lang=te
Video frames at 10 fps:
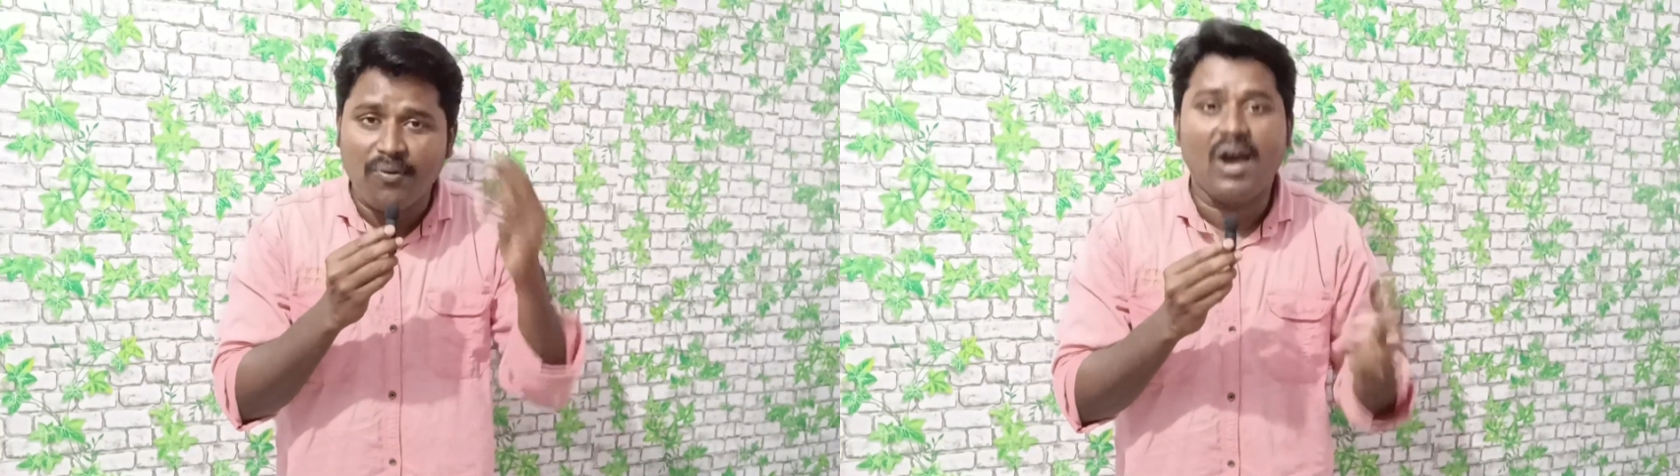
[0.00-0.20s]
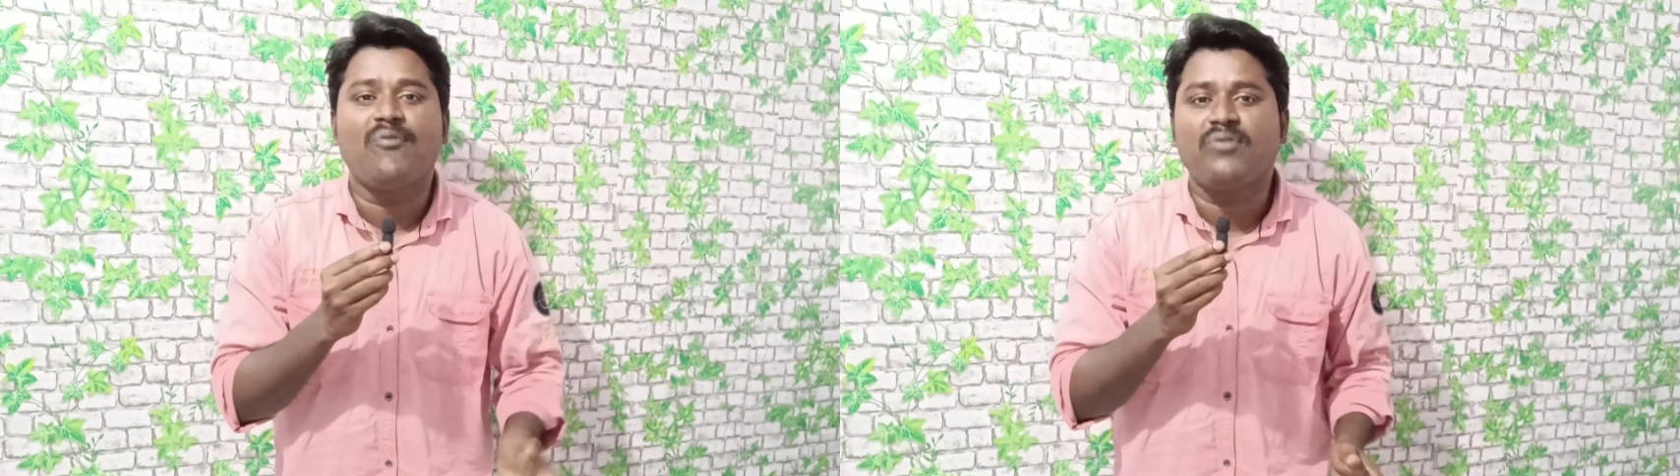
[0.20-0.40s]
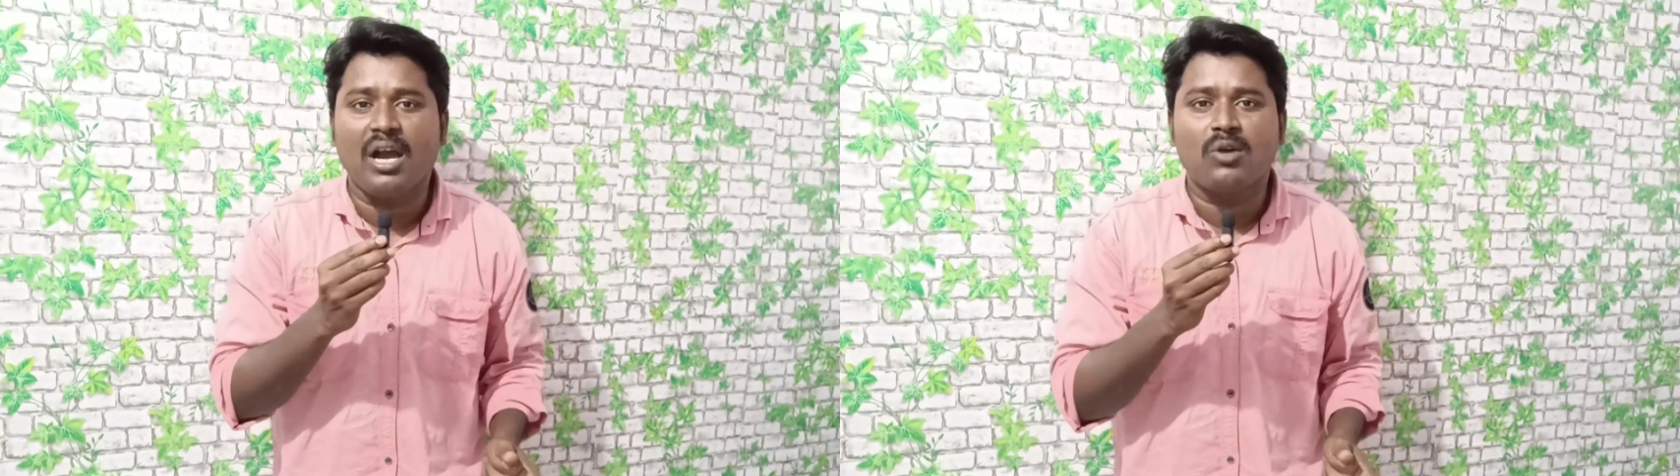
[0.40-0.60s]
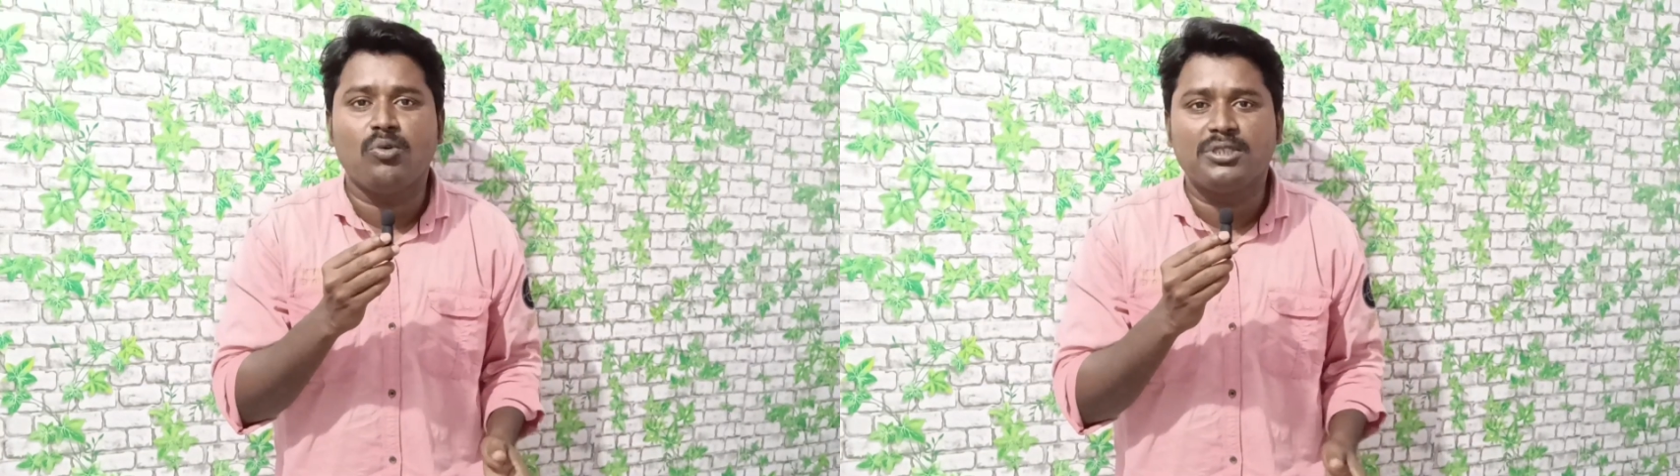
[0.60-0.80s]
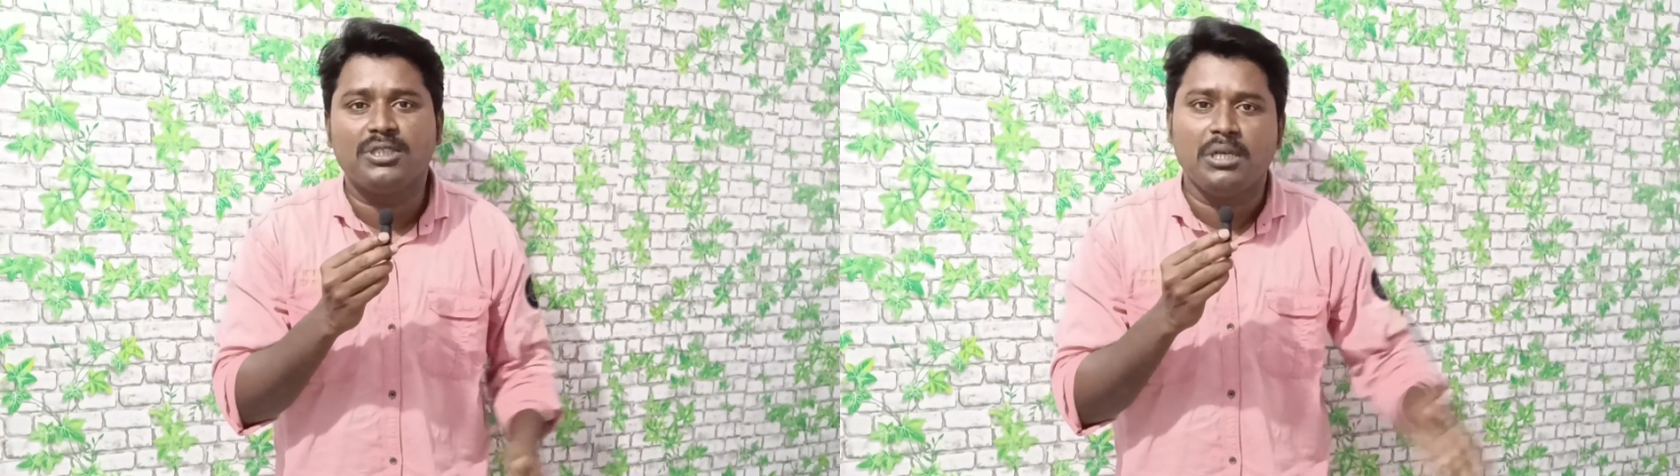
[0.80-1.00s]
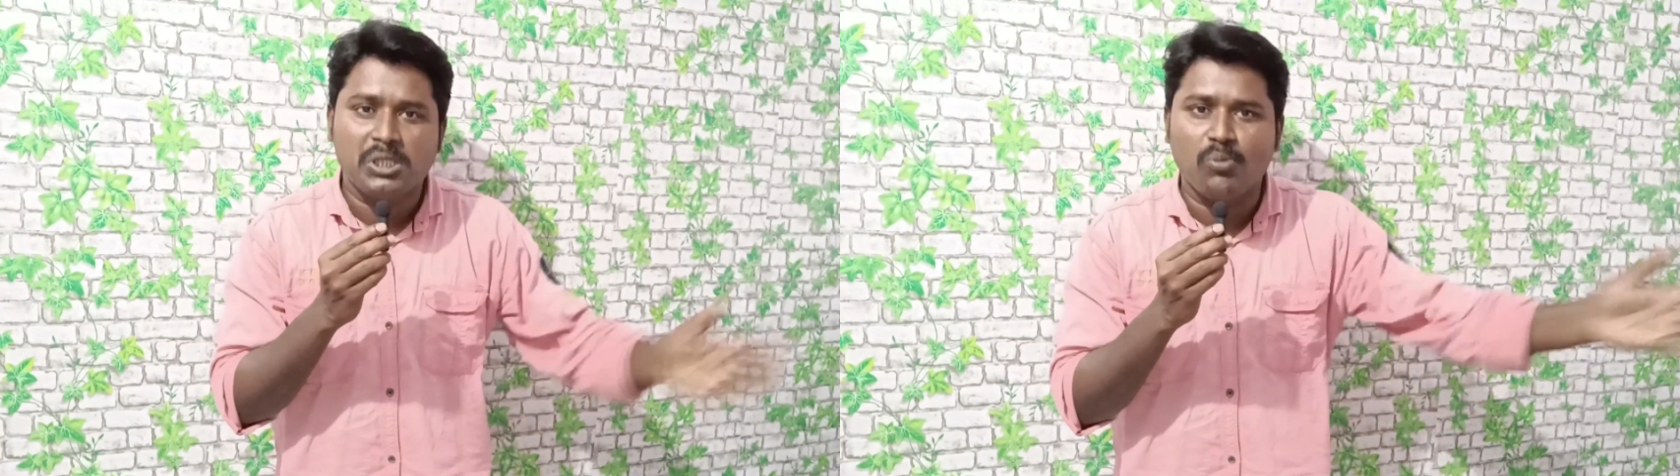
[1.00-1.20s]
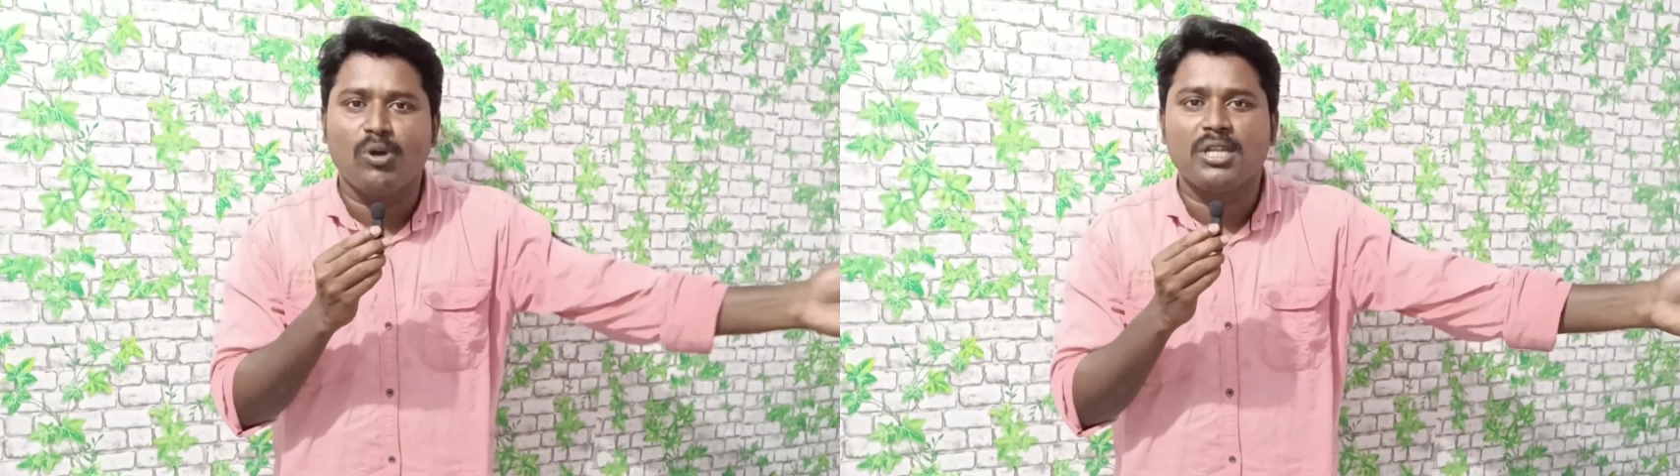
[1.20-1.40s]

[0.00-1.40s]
ఫ్లాప్ టాక్ వచ్చింది సో